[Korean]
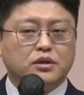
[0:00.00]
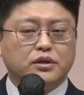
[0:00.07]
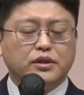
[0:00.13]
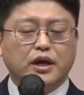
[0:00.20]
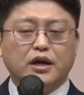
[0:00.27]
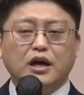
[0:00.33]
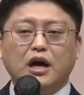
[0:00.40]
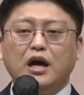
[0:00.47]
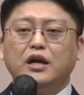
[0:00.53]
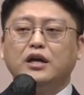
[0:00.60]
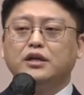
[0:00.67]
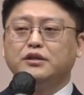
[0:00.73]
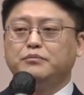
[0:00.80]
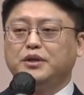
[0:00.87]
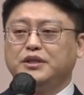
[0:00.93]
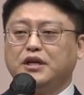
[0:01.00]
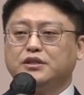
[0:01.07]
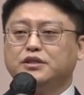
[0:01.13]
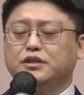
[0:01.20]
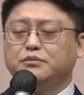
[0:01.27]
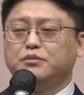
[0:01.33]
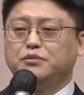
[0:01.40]
내가 하나님의
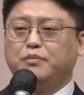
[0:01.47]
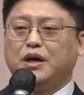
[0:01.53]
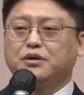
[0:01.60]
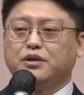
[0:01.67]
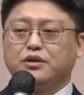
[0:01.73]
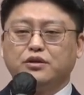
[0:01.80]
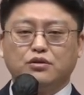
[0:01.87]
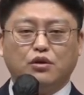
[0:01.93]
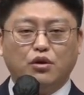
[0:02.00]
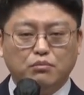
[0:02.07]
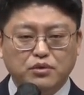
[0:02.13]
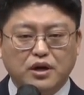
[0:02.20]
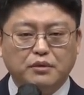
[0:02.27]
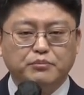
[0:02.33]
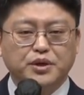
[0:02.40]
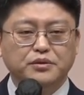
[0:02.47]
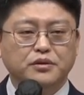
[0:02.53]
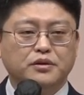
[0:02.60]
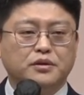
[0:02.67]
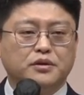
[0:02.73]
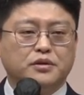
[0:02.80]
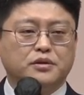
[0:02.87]
다스림을 받기를 거부하면
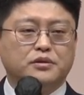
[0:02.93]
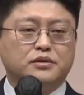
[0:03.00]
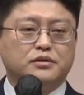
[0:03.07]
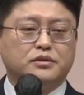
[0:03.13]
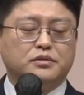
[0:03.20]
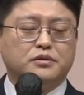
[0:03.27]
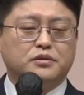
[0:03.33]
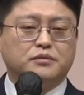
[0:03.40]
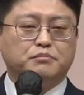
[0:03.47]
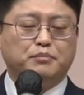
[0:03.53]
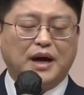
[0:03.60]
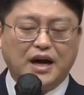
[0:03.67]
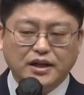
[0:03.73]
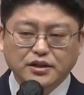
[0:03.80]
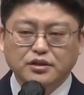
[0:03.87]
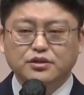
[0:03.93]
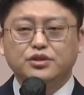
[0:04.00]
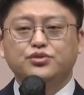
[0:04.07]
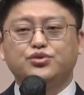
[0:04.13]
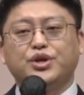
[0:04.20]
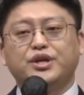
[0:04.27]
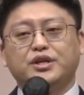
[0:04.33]

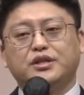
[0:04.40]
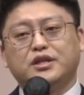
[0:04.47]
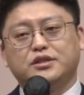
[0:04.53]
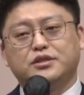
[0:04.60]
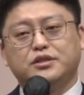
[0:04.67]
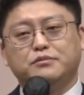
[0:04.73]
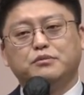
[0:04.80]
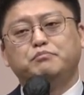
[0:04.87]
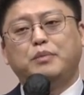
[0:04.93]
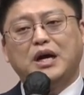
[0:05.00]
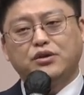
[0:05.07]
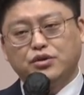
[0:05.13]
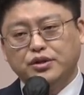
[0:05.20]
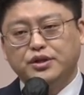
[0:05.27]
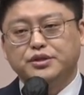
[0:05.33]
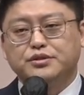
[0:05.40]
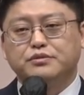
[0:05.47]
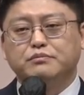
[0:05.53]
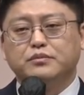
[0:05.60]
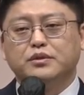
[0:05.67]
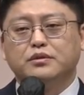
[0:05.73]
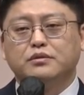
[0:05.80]
반드시 죄의 다스림을 받게 되어
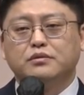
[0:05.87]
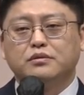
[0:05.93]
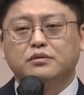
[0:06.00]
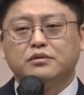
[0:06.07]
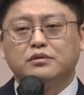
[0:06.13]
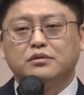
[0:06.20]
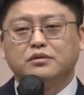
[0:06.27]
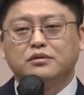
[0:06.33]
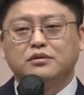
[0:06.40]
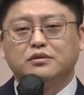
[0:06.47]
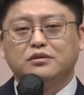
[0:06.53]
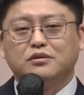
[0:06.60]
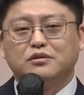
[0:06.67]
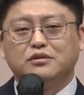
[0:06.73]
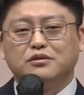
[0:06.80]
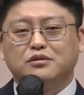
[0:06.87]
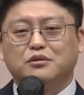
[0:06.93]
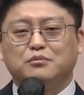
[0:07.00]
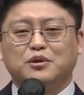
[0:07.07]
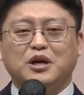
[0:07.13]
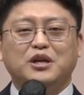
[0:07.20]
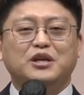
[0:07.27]
있습니다.
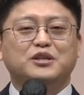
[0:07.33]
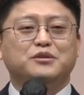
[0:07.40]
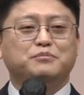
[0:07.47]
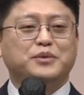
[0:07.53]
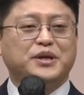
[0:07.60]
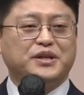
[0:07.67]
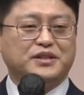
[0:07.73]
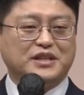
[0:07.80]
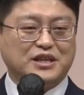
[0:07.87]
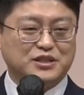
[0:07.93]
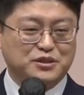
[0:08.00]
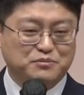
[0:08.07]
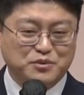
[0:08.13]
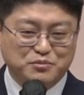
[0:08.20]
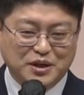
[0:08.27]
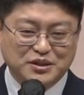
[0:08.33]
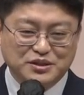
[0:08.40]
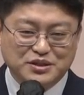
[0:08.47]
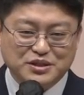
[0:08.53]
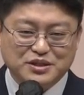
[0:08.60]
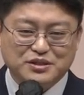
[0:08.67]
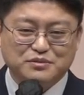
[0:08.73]
여러분, 하나님의 다스림을
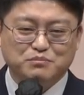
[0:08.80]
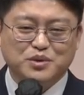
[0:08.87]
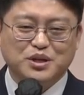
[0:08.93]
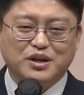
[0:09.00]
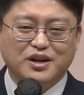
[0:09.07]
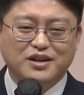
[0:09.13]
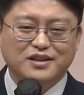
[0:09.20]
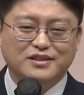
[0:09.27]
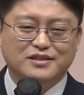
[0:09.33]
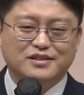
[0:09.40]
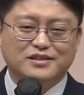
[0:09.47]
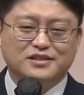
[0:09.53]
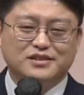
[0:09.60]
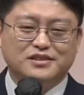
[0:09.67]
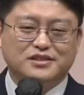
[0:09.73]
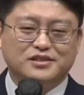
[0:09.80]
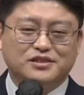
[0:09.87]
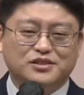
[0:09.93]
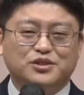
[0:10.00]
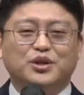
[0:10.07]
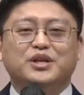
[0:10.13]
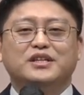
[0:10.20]
받으시겠습니까?
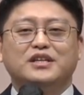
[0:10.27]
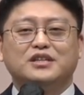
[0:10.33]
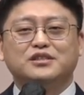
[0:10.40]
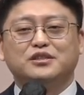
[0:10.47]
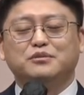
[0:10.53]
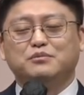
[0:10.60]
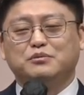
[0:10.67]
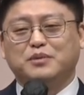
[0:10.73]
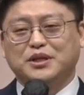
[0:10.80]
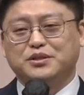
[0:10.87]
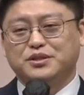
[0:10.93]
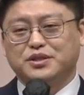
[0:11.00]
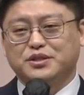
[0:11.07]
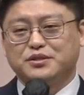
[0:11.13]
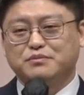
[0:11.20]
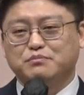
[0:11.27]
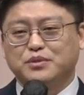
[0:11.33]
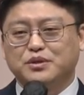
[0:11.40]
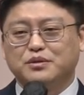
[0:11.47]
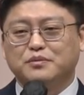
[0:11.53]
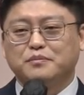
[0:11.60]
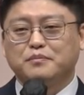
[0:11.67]
죄의 다스림을
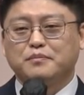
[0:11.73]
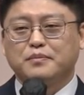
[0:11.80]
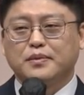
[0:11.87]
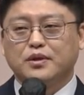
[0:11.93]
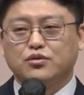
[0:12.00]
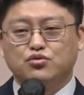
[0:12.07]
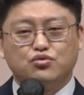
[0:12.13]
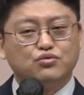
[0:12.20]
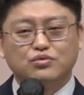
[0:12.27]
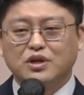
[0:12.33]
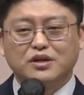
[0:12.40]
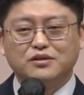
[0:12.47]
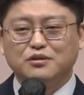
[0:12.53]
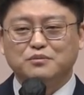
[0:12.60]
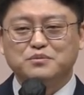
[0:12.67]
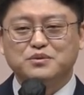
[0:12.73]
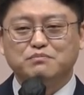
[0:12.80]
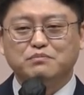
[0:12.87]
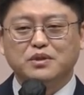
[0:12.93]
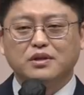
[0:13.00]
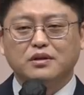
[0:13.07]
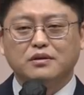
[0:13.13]
받으시겠습니까? 중간은
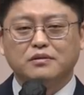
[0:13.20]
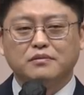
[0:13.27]
없습니다.